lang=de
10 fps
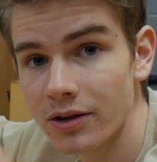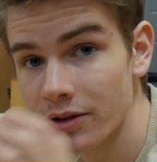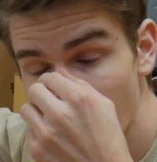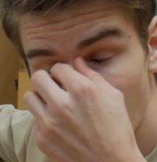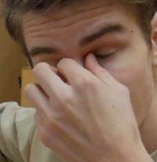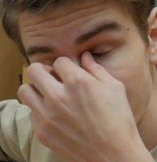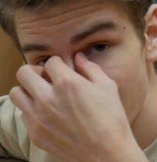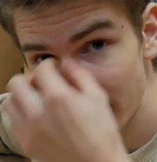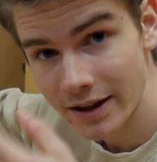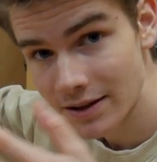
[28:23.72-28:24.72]
So, jetzt
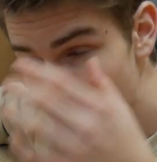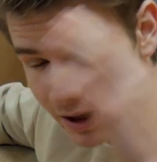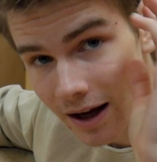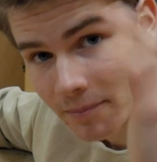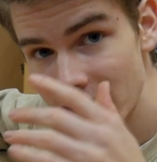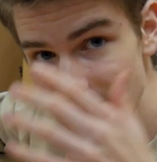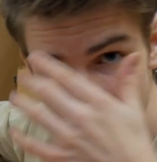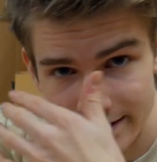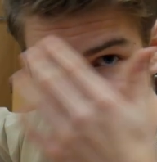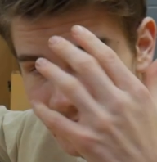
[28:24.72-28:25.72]
habe ich gerade die Brille
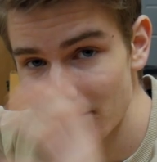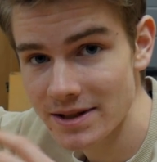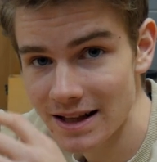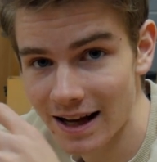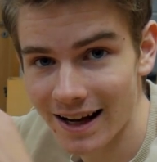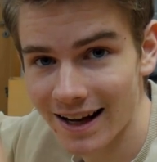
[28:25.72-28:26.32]
abgesetzt. Es ist ein bisschen.